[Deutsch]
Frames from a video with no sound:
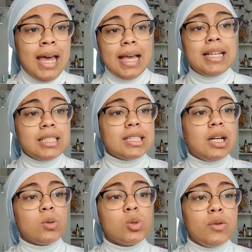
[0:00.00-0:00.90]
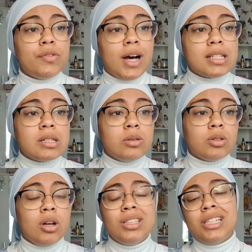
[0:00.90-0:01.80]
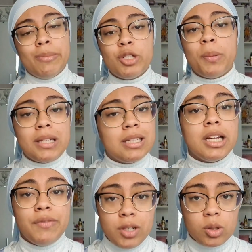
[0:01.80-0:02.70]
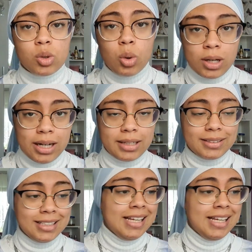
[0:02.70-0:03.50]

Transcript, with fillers: Ich hatte Klausurphase und konnte dementsprechend keine Videos hochladen.